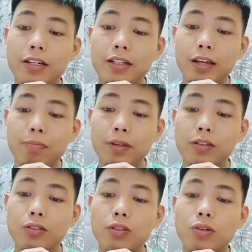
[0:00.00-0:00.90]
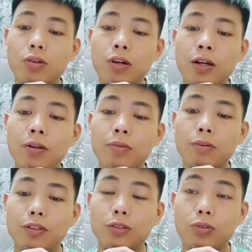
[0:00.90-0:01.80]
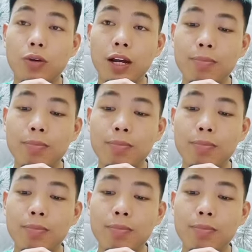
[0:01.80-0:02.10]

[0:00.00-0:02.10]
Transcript: DAP, sokong, sokongan